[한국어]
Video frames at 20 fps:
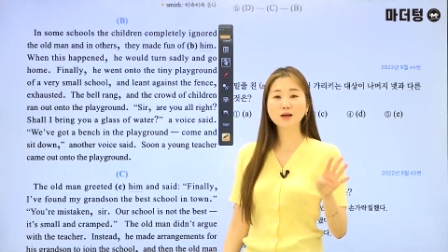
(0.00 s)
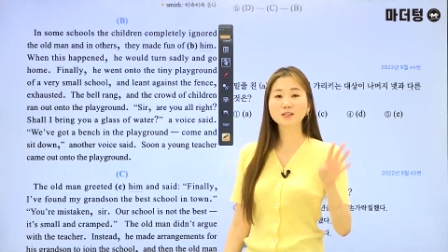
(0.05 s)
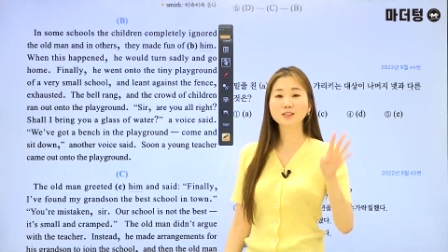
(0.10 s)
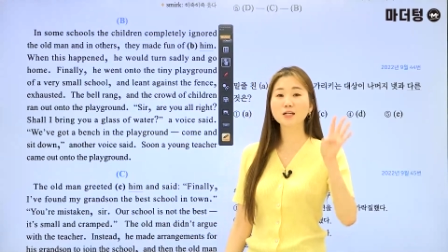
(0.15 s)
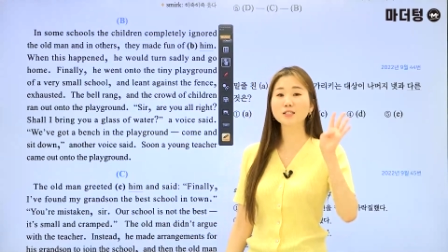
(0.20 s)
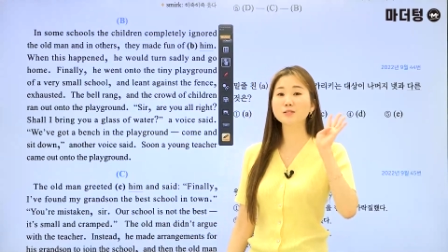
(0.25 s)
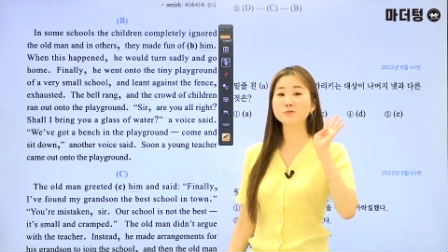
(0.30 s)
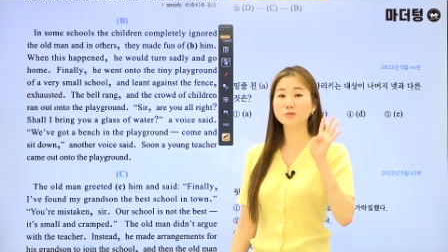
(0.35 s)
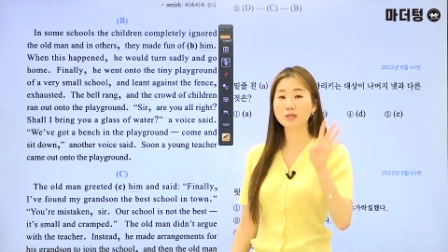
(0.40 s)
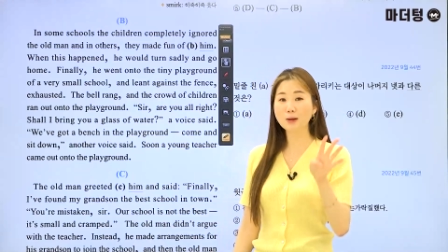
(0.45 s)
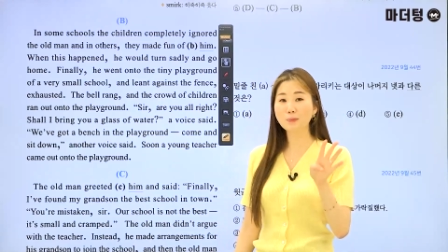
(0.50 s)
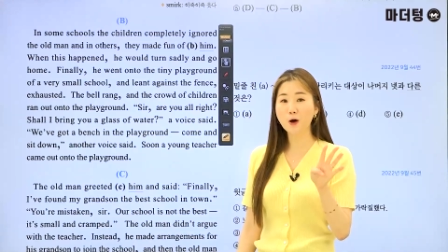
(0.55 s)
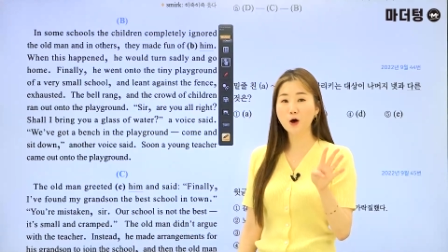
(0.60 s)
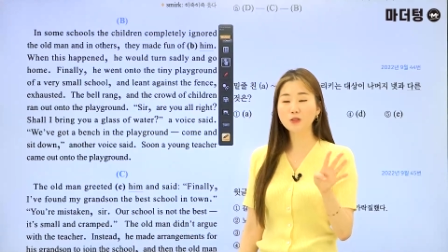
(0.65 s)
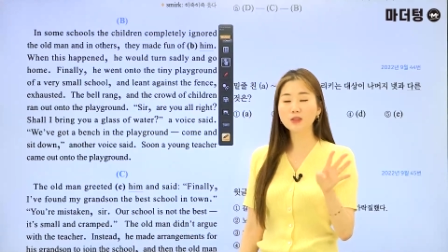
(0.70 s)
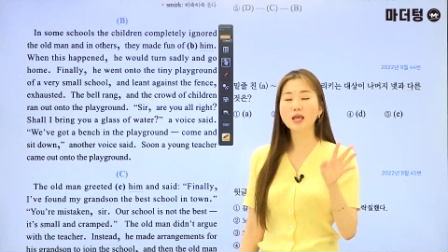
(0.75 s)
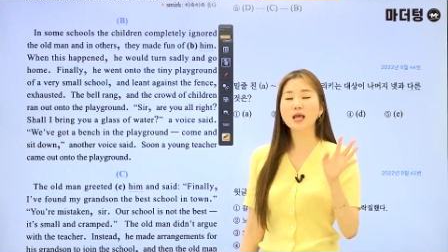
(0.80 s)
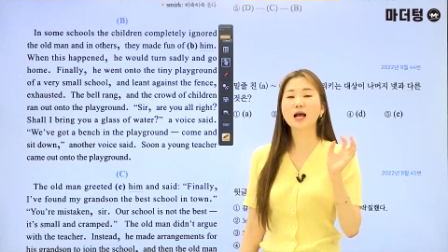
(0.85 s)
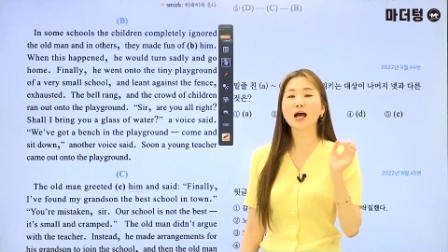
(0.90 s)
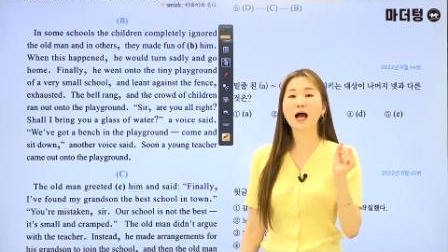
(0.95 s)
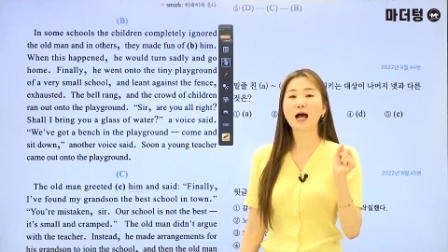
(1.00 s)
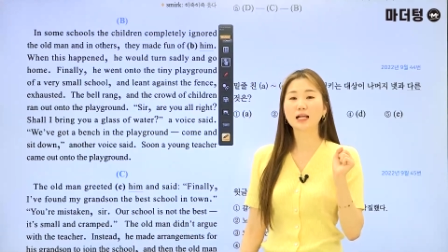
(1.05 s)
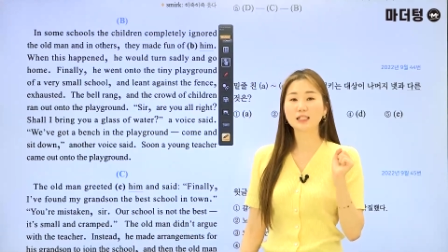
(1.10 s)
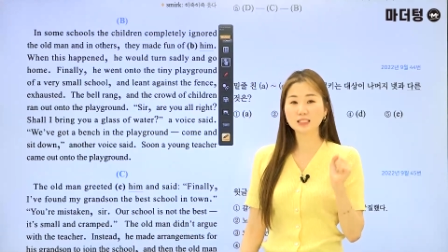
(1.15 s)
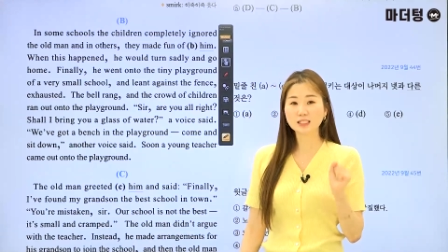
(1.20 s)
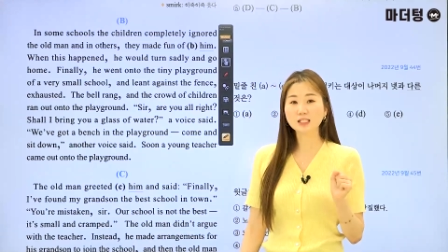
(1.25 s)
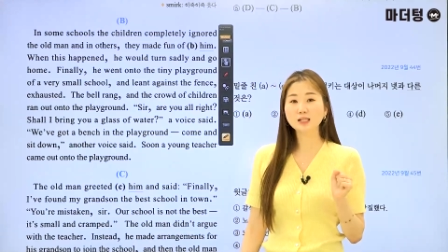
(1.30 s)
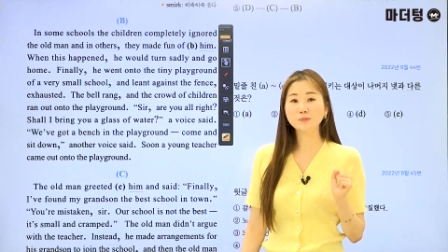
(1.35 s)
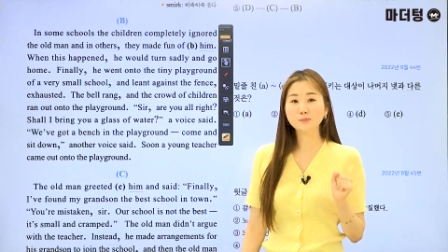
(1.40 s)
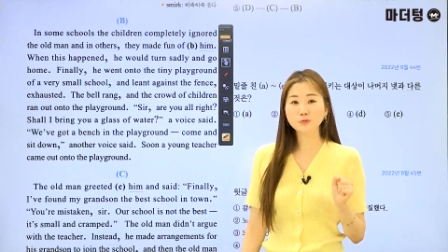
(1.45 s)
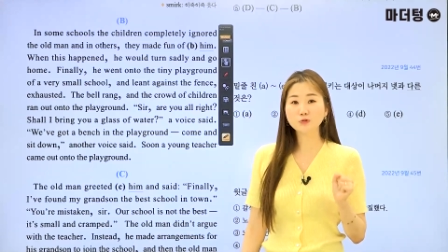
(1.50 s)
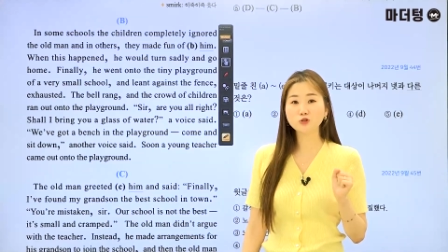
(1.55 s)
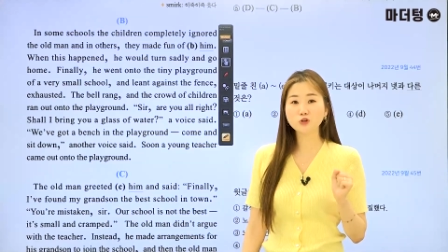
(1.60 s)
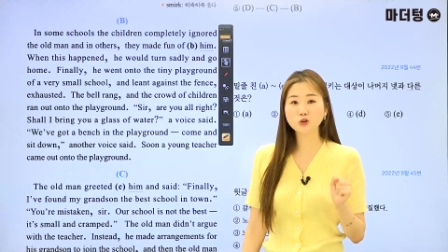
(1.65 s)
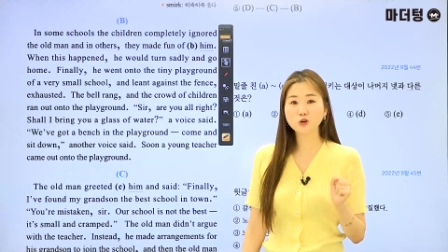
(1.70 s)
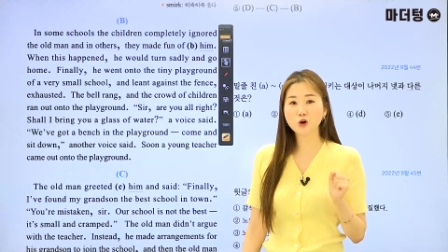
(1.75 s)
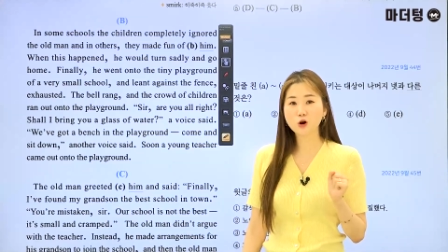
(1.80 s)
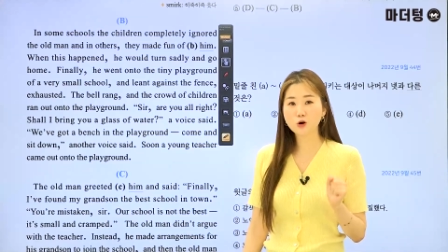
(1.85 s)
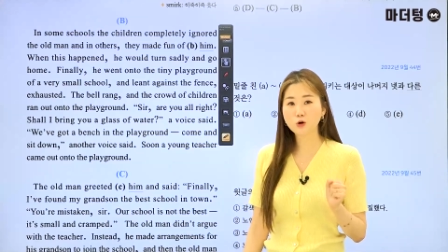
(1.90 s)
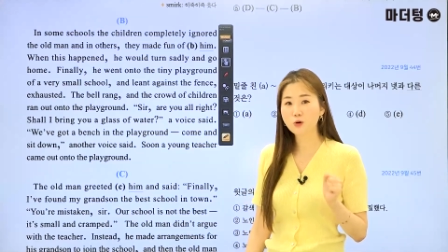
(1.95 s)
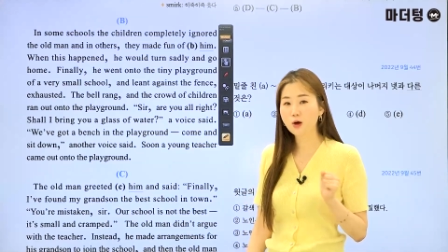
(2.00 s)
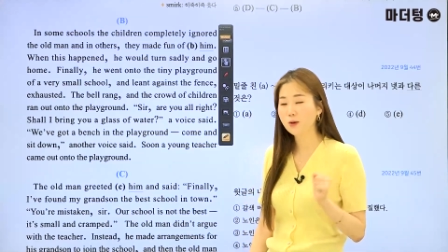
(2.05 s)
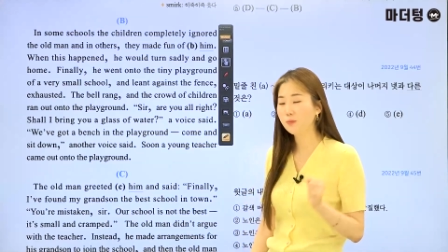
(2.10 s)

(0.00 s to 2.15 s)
44번 같이 푸는 걸로